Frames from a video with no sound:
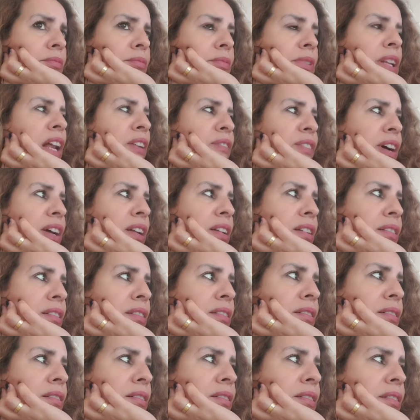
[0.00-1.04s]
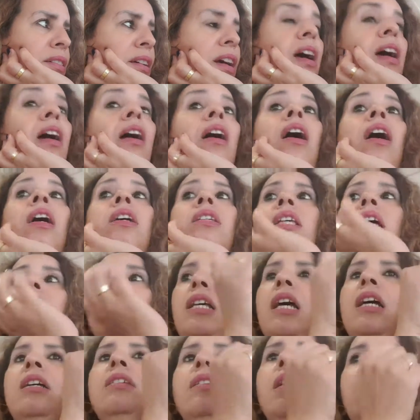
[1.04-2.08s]
دالفال دالفال اه صح
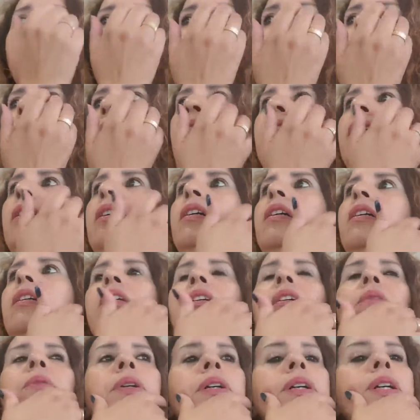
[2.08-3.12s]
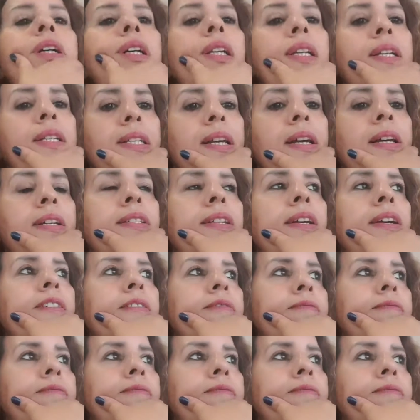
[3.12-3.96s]
صح صح صح يا ويلي صح صح